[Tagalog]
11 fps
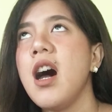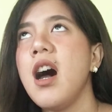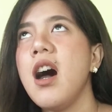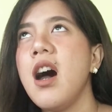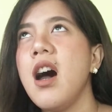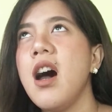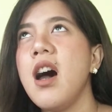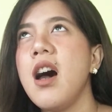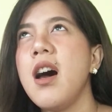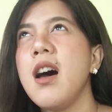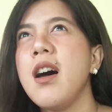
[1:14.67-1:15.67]

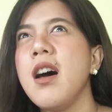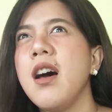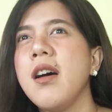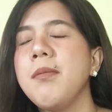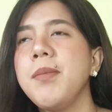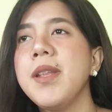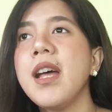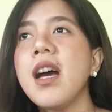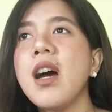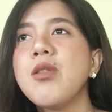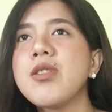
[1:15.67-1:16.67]
uh,
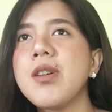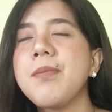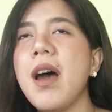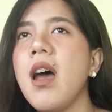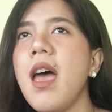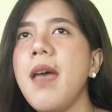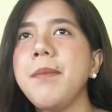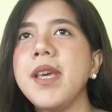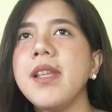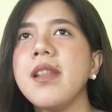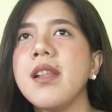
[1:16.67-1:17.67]
pinakausap, I, I
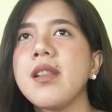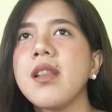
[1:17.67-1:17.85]
mean,